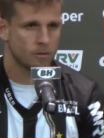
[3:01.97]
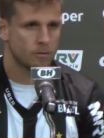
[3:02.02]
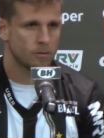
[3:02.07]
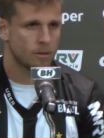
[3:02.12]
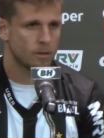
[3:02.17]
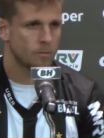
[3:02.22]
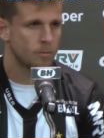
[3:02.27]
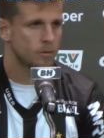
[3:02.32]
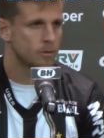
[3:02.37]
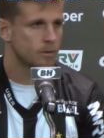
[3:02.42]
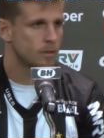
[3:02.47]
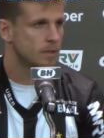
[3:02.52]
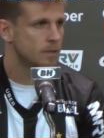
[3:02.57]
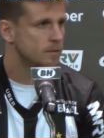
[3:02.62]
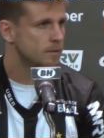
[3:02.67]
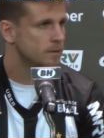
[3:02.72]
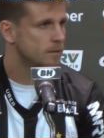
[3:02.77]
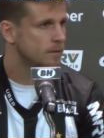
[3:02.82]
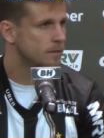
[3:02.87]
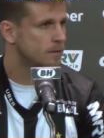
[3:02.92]
quando tem
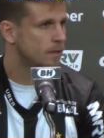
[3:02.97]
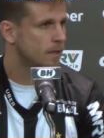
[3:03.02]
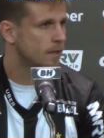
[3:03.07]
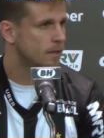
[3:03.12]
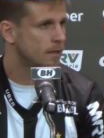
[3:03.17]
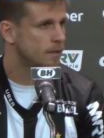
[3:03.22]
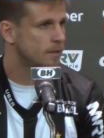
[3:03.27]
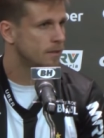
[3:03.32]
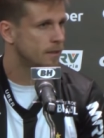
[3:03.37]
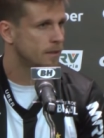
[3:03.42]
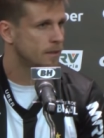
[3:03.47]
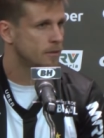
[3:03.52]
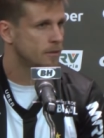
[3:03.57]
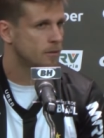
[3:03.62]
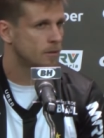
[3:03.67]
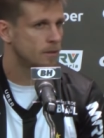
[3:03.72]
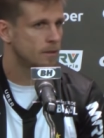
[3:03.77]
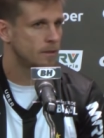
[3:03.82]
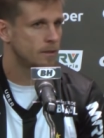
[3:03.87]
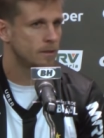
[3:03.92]
mudança ali dentro,
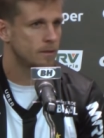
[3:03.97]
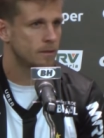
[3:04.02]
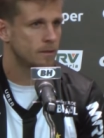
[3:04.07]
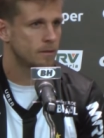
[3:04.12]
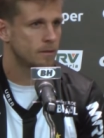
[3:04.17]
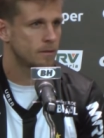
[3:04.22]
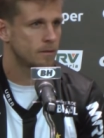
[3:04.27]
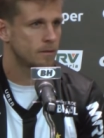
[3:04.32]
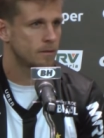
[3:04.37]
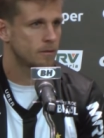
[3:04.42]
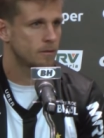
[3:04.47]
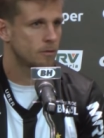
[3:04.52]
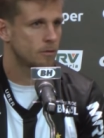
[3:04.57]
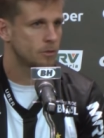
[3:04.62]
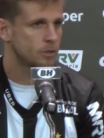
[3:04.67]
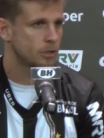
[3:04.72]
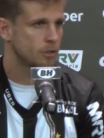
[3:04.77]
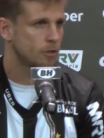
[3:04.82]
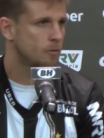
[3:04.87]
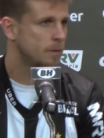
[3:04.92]
ali,
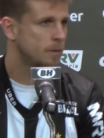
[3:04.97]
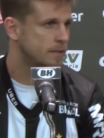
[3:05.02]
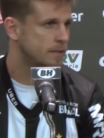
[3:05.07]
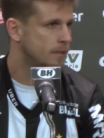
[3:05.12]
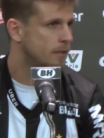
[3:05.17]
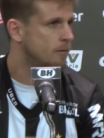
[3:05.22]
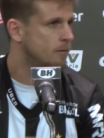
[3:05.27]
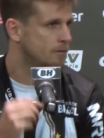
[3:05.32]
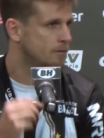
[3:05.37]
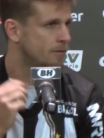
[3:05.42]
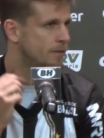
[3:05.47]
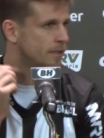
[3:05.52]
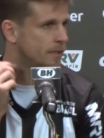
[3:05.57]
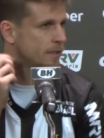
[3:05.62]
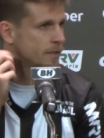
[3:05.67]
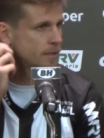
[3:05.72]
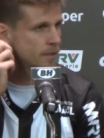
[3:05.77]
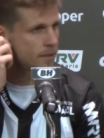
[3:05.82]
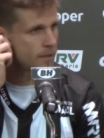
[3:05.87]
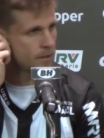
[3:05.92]
como chegou o Marcelo
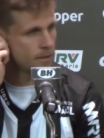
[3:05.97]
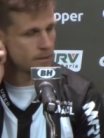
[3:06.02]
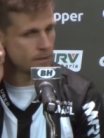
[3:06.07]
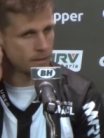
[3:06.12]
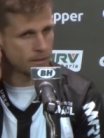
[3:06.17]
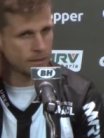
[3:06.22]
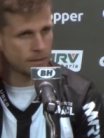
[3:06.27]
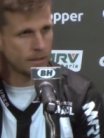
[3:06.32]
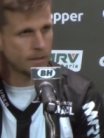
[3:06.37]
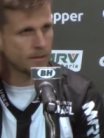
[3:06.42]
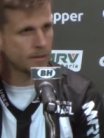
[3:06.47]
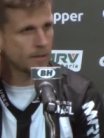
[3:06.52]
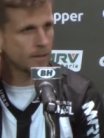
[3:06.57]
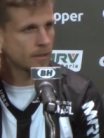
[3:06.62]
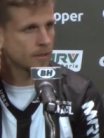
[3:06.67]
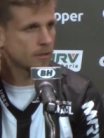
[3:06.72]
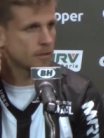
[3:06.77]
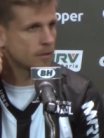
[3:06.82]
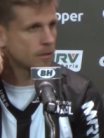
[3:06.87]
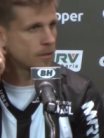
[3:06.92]
Oliveira, ele tem
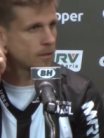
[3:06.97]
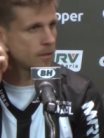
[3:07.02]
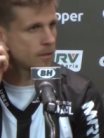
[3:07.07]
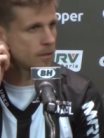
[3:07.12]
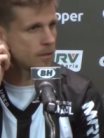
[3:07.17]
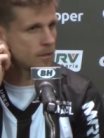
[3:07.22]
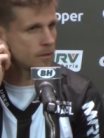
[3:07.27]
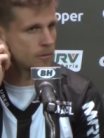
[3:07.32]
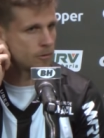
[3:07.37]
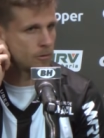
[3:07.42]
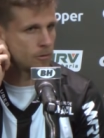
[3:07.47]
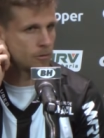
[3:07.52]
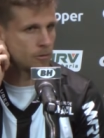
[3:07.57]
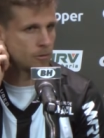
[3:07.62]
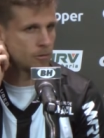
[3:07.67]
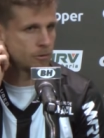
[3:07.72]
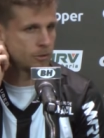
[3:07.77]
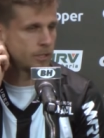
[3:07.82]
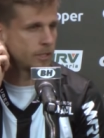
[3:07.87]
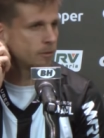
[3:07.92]
a,
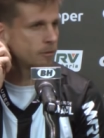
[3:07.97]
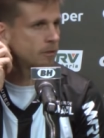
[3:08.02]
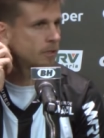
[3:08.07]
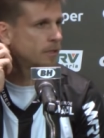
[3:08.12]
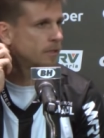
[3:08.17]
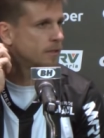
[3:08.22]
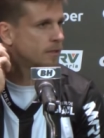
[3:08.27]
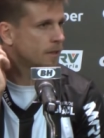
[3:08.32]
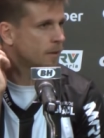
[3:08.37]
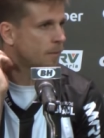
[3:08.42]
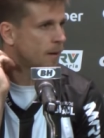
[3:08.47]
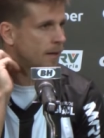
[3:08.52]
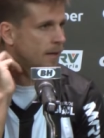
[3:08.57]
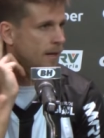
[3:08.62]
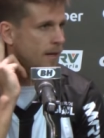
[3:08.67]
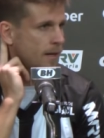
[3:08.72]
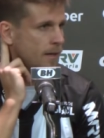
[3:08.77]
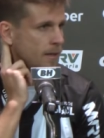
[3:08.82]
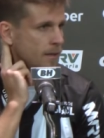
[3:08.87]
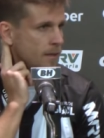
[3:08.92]
o jeito dele de
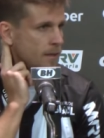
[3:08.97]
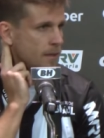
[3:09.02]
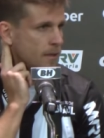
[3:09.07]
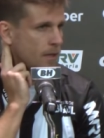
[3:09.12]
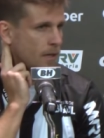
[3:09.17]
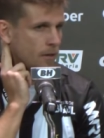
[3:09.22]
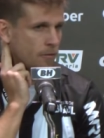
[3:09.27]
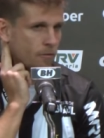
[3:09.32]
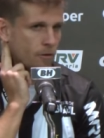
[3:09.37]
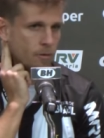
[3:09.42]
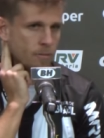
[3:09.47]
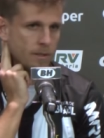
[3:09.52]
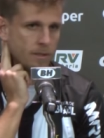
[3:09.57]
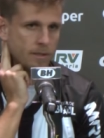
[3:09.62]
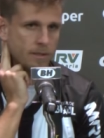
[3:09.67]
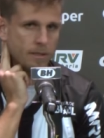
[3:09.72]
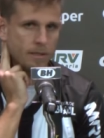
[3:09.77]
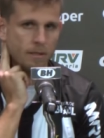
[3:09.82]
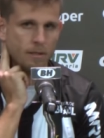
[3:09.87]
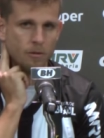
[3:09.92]
trabalhar a forma
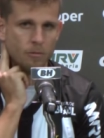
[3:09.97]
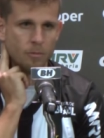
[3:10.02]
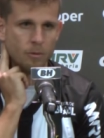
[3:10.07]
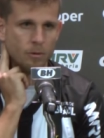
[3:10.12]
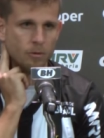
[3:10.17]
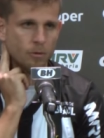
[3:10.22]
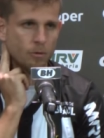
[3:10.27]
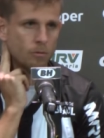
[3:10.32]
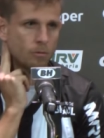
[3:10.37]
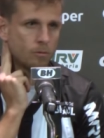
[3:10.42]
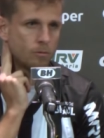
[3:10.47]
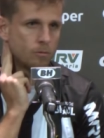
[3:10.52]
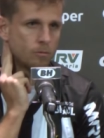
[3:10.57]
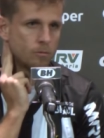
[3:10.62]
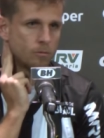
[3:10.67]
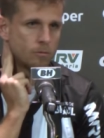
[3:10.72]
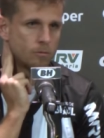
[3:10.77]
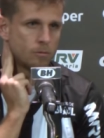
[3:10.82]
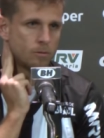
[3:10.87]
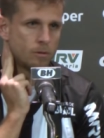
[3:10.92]
dele, optou
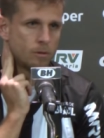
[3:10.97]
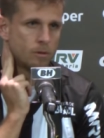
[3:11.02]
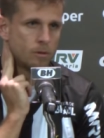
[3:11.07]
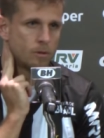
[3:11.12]
com,